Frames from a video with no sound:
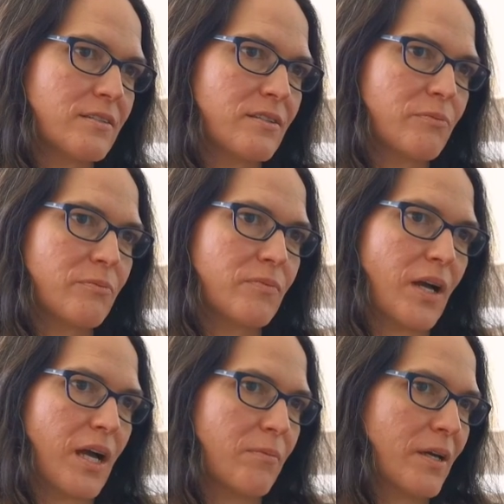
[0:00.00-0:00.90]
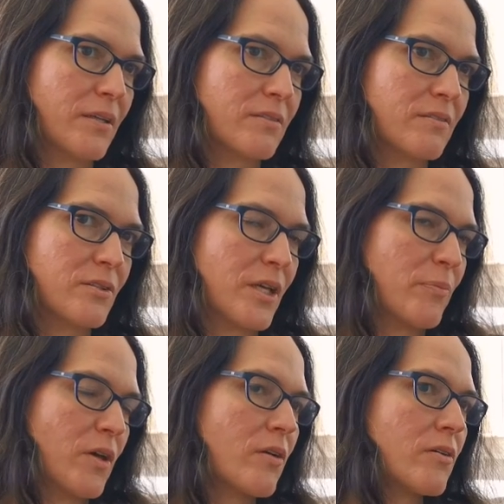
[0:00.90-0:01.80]
ähm, arbeiten und habe
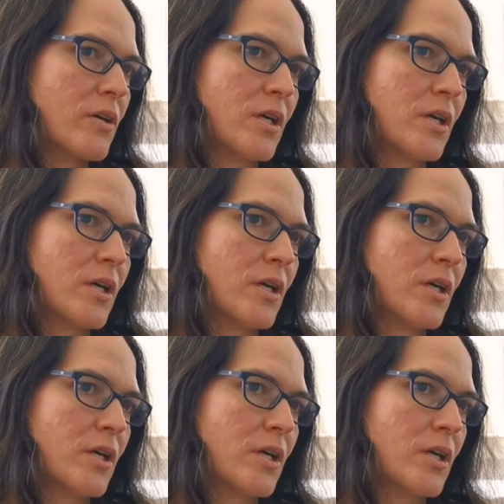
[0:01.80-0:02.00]
da auch